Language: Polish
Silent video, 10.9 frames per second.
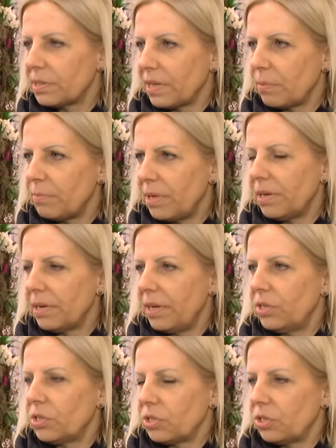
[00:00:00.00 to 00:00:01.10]

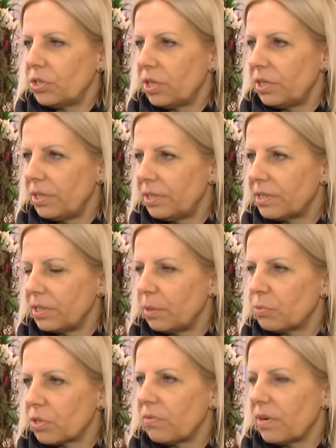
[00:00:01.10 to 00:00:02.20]
stabilne, czy się nic nie
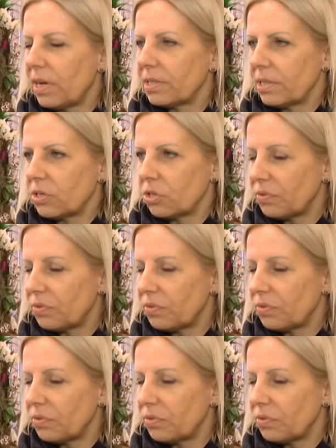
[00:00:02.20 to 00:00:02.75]
przewraca, czy